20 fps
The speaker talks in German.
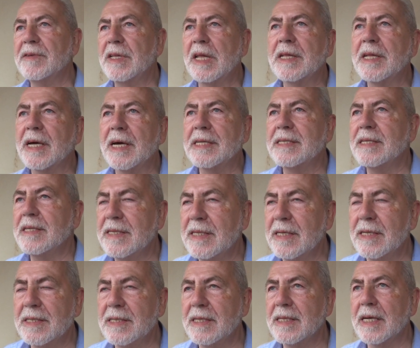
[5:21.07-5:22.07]
Wenn die,
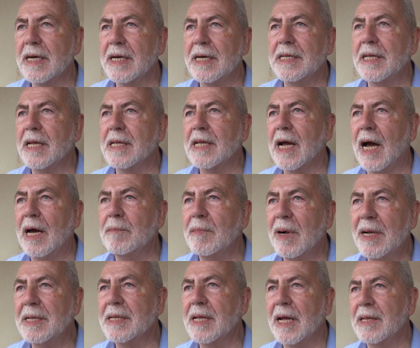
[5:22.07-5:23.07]
die Sirene
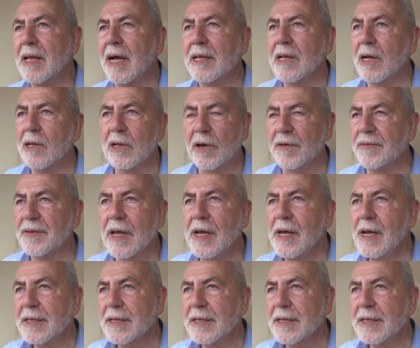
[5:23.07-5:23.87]
dreimal hintereinander läuft,